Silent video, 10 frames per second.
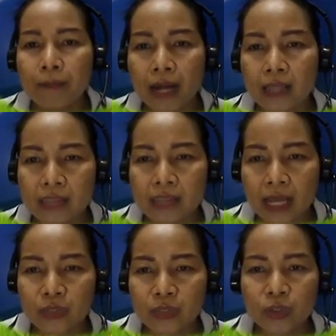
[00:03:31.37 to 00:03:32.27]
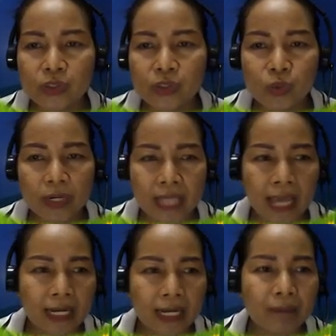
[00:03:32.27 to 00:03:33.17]
ประชาชนส่วนให
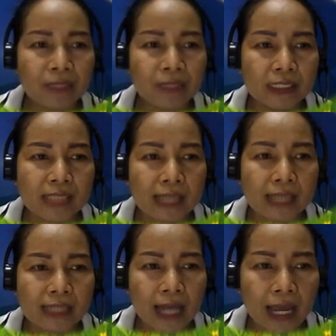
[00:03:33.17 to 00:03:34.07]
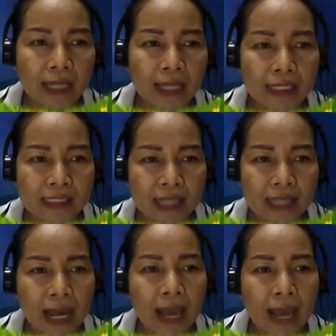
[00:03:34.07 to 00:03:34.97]
ญ่นับถือศาสนาอิส
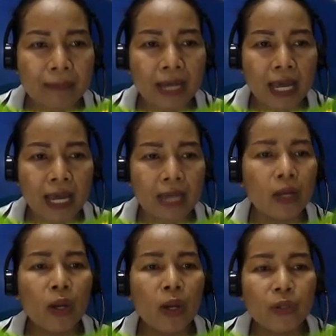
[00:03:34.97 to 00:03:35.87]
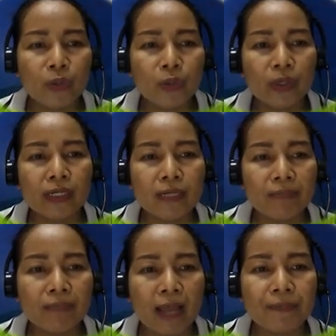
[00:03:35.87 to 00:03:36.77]
ลามค่ะโดยเริ่
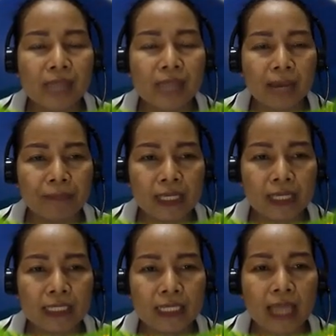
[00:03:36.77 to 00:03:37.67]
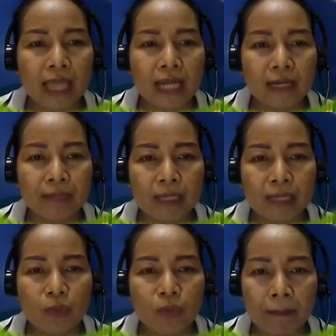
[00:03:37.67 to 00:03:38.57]
มนับจากปีที่ท่านนาบี
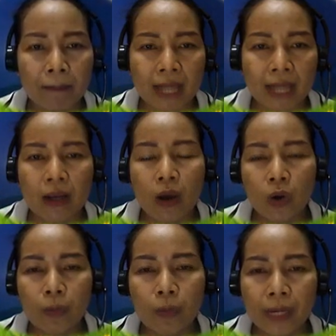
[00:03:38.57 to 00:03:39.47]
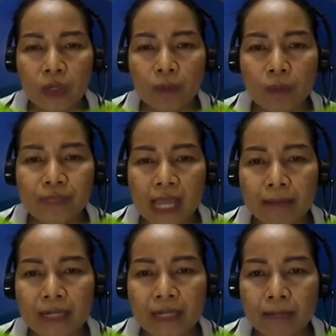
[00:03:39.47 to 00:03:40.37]
มูฮัมหมัดอพยพจา
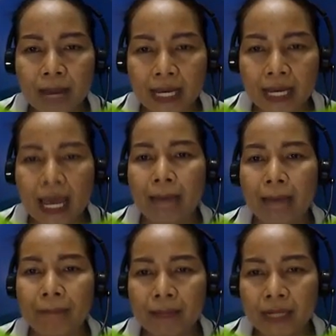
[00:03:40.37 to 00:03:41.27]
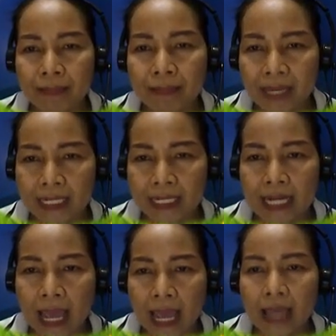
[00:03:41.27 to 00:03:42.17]
กเมืองมักกะไปเมืองเมดี
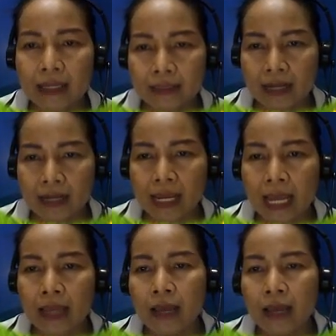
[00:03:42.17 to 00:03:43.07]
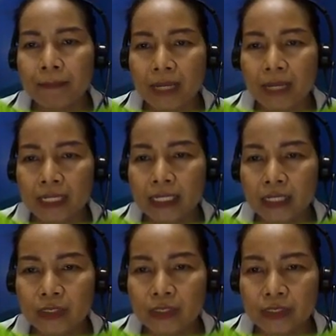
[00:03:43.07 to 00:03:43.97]
นะนะคะเป็น
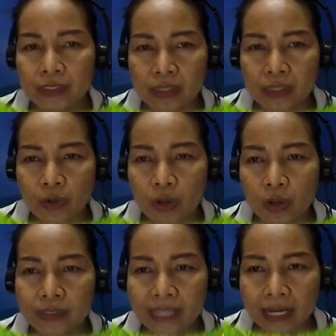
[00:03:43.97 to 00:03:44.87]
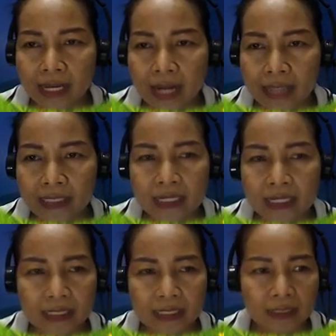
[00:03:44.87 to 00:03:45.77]
ฮิจเราะศักราชที่
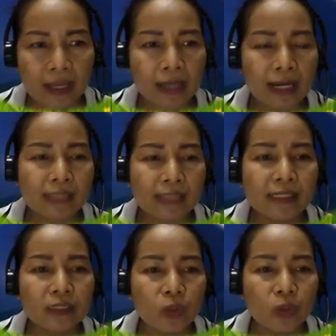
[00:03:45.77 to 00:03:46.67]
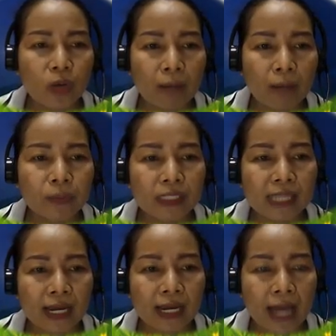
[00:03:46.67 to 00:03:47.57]
หนึ่งนะซึ่งตรงกับพุทธ
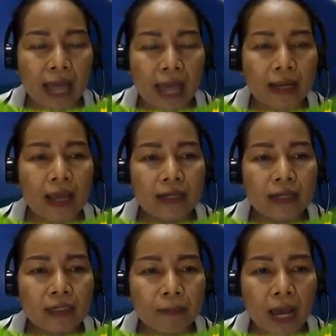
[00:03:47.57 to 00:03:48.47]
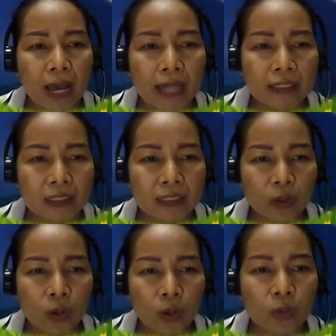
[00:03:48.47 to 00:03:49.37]
ศักราช
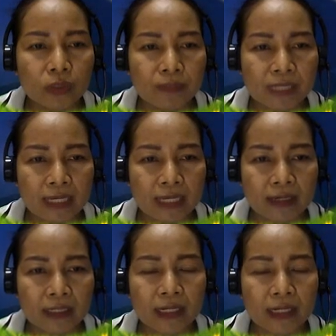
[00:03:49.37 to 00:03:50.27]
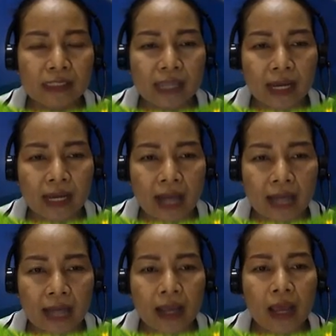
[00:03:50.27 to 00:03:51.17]
1164 หรือคริสตศัก
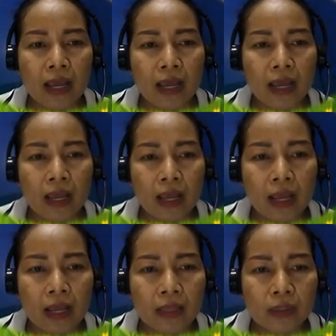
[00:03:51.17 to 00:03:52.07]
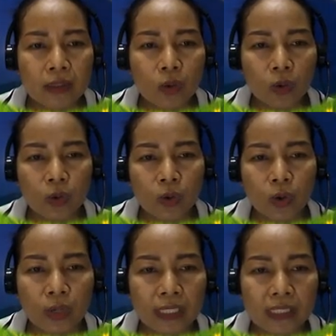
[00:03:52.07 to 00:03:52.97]
ราช
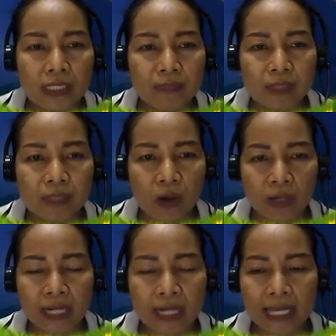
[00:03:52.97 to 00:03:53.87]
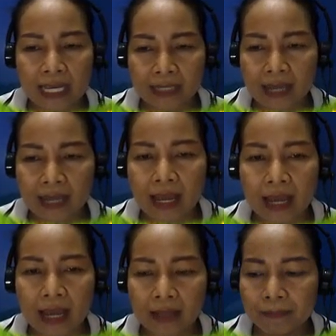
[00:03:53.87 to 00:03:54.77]
622 นั่นเองนะ
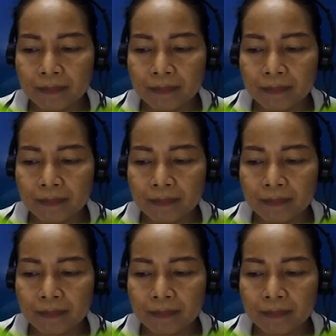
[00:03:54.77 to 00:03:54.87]
คะ